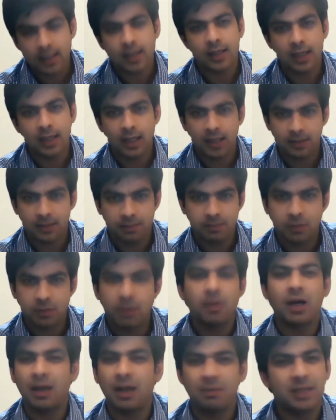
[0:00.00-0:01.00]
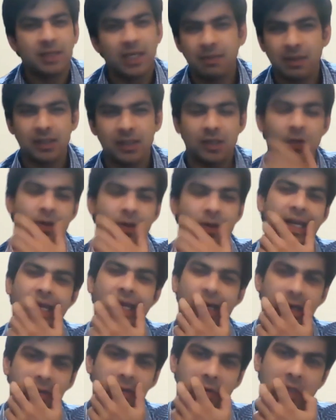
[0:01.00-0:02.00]
अटकना क्यों अब ये बातें कोई
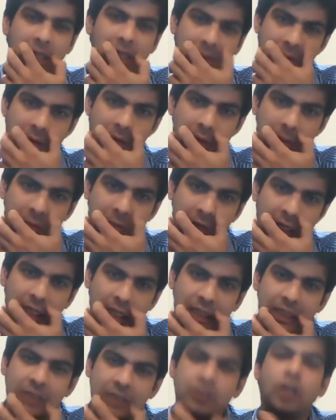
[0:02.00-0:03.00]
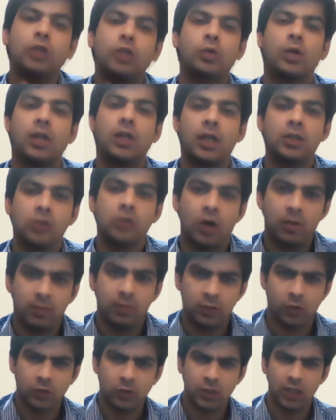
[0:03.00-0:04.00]
करेगा नहीं दुनिया में वही बोलेंगे कि चल तो रही है
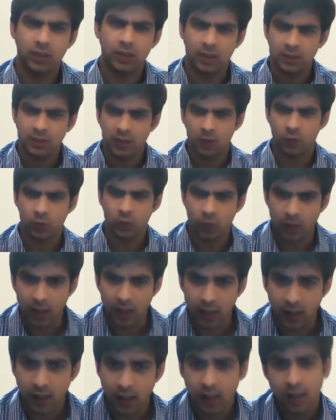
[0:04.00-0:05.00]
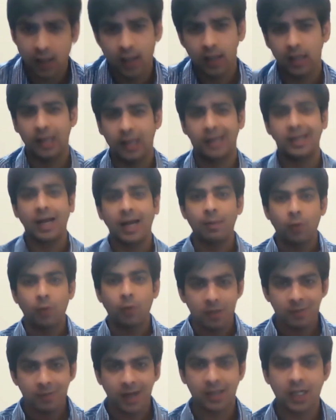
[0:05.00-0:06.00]
जॉब दो साल तीन साल हो तो गए लेकिन आप
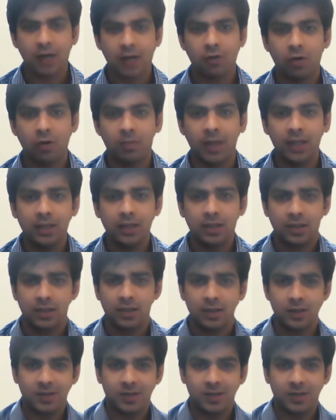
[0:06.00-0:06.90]
बोल रहे हैं मैं अटका हुआ भाई